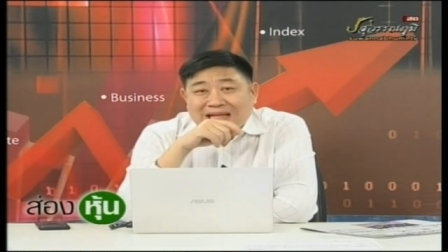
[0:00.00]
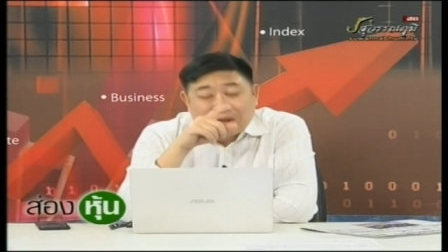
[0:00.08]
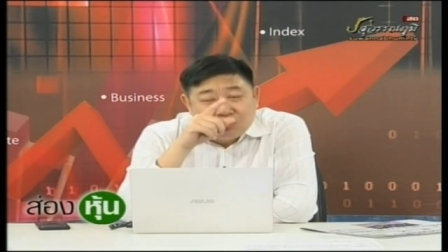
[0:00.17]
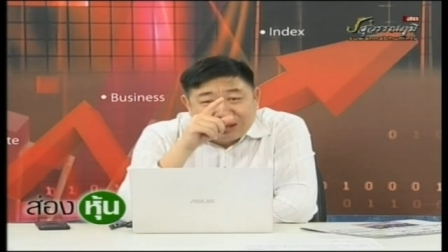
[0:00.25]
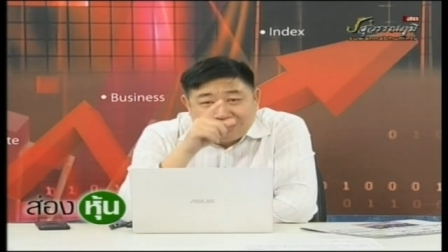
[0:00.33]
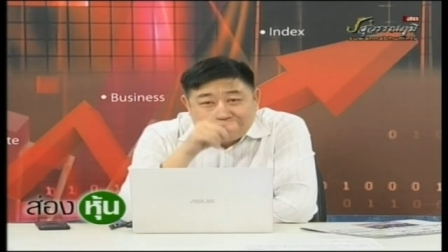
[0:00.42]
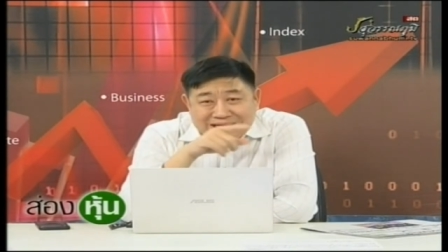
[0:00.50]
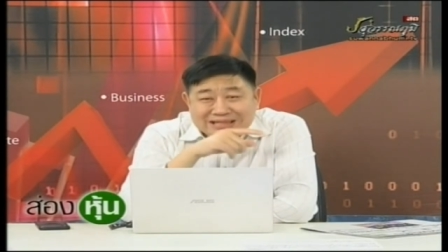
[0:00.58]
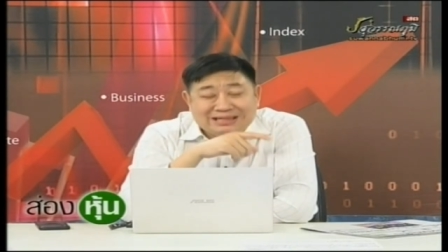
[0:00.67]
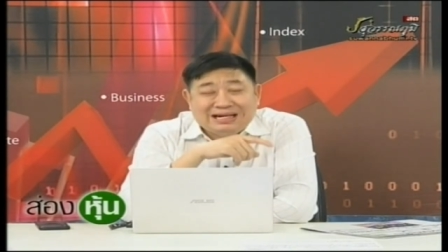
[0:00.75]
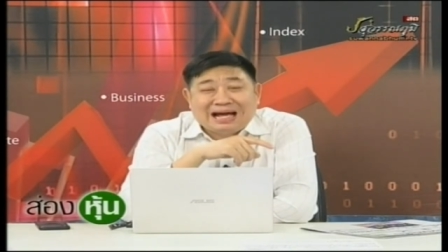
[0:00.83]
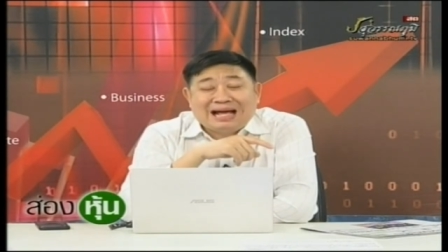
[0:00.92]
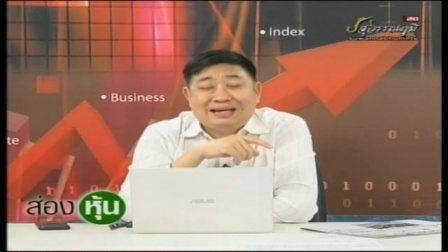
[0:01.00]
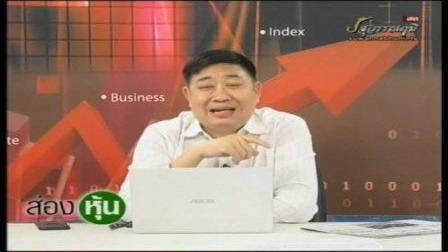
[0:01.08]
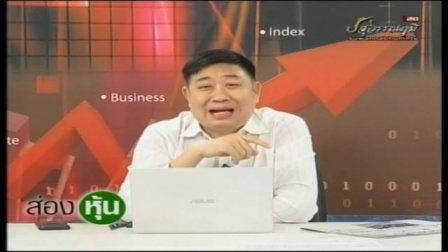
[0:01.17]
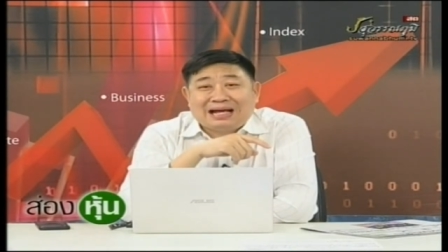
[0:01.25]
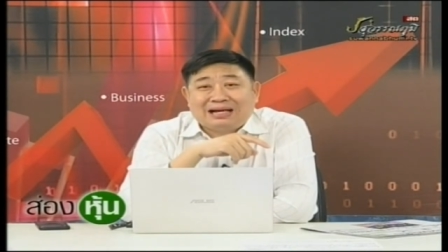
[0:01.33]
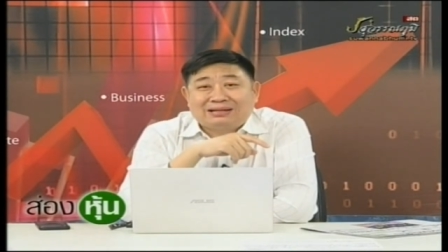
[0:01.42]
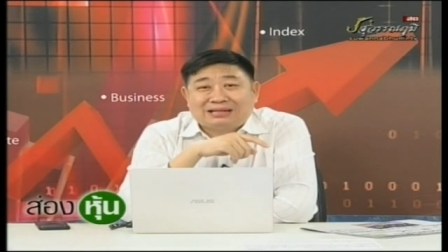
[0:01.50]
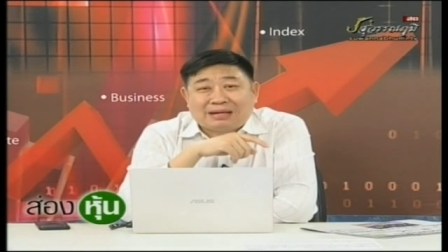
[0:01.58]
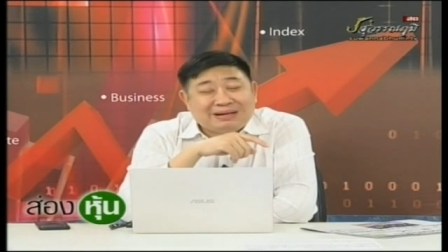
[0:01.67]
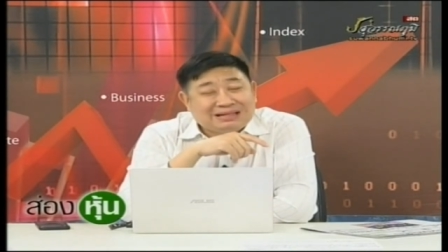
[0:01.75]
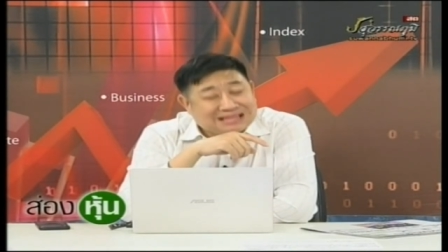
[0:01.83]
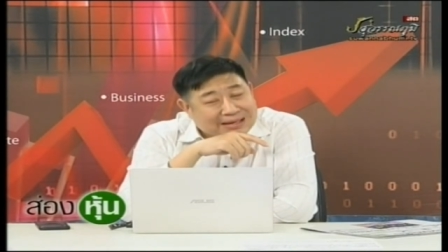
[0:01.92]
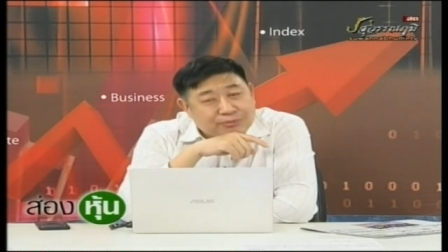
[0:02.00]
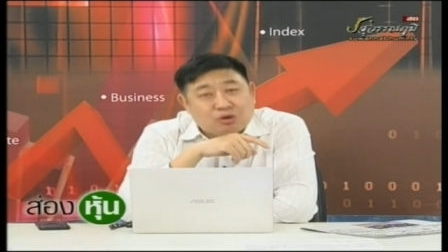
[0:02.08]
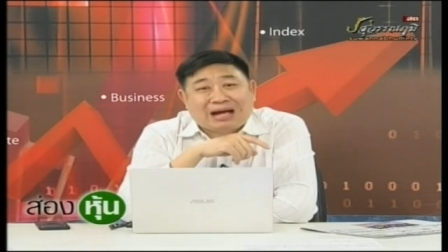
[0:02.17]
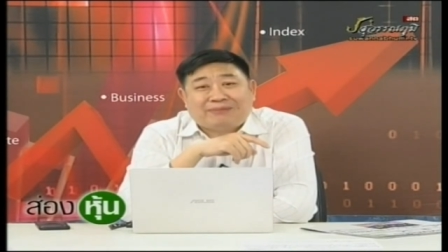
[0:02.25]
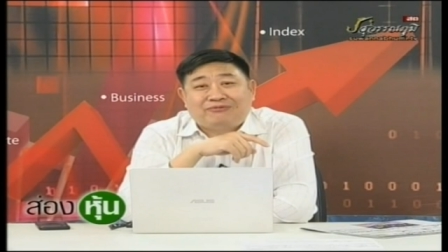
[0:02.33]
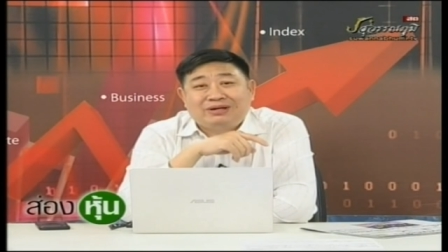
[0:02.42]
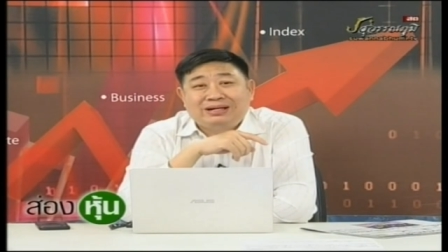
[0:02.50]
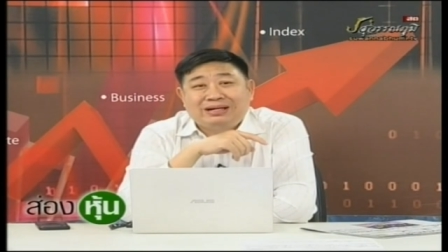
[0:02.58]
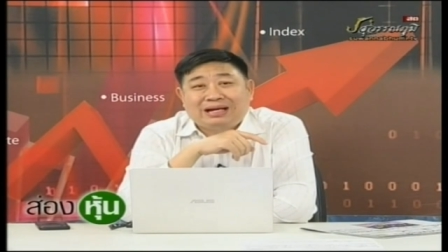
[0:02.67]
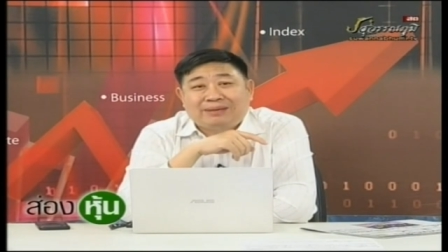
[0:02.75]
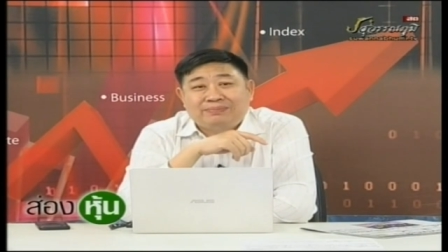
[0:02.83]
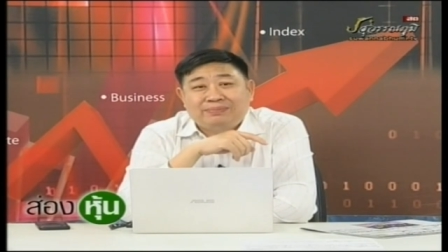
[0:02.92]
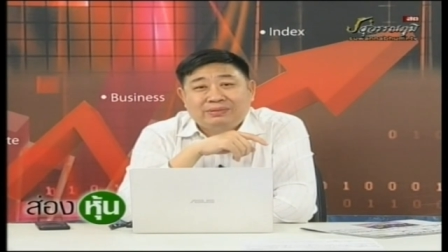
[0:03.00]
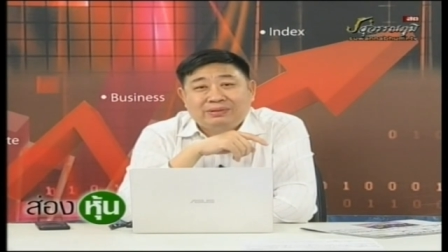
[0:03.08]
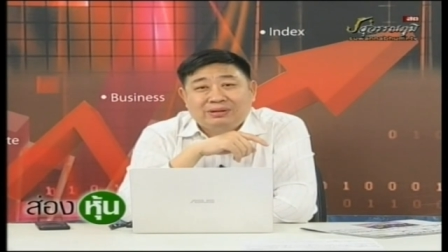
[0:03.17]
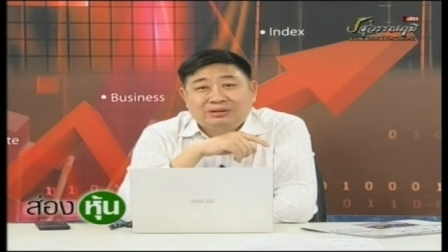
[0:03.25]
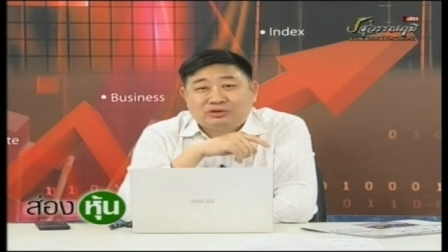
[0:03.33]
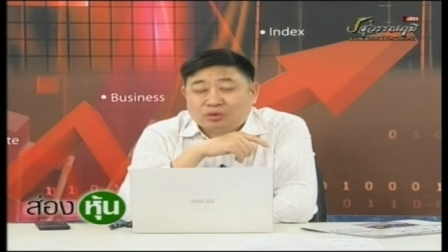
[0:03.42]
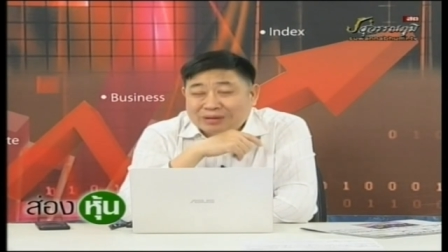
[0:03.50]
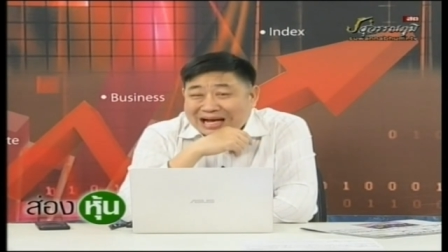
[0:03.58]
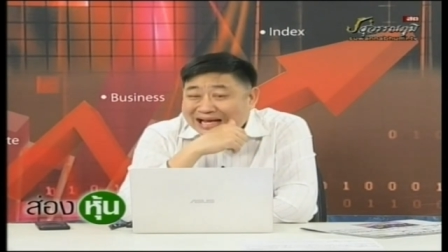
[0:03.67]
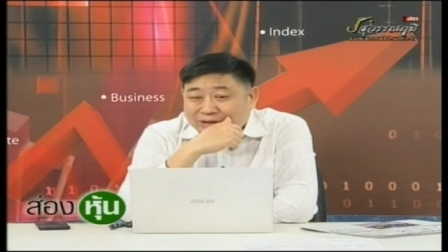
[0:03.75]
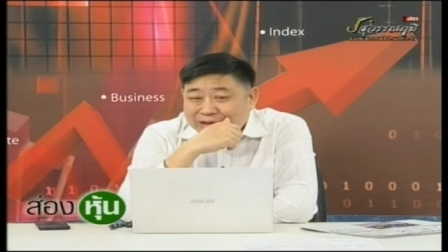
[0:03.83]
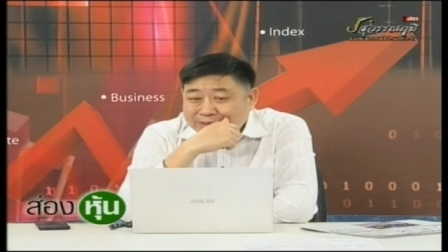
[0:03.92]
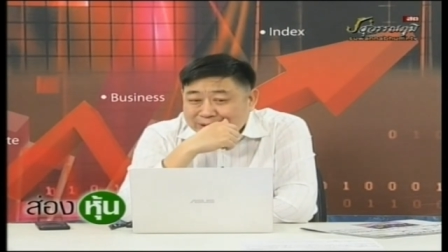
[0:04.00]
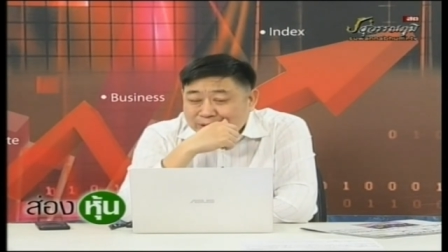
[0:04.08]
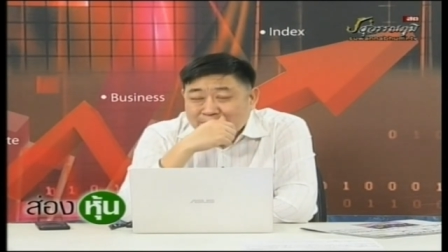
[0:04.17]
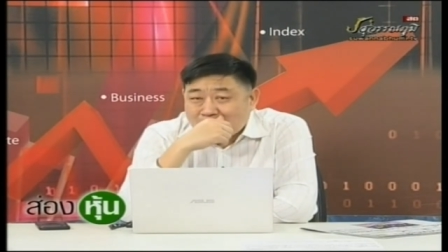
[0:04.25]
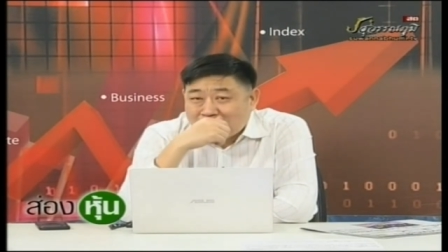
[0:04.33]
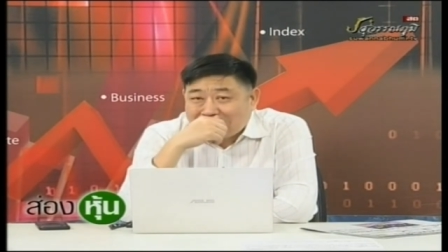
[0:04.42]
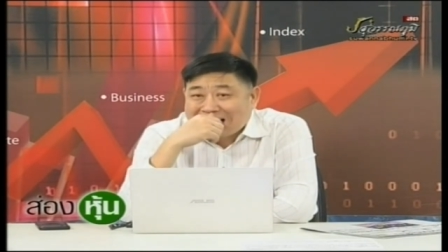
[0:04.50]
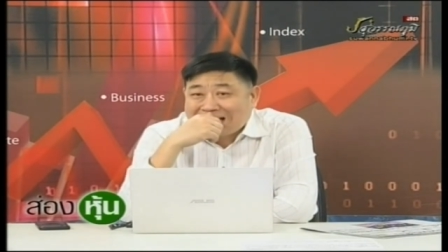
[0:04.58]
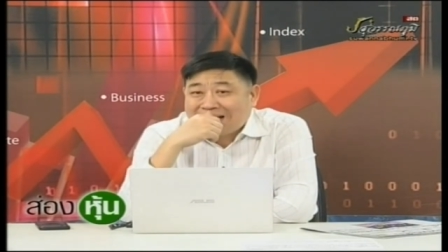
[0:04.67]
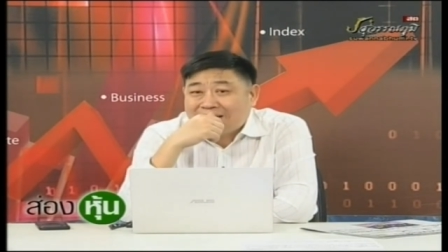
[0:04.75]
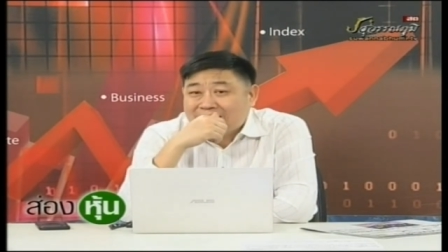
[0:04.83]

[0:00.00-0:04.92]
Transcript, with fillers: ถ้าหุ้นแถวนี้ยืนได้เนี่ยนะฮะไตรมาสสามมีโอกาสฟื้นครับสงการตอนนี้ไม่ต้องมองแล้วฮะ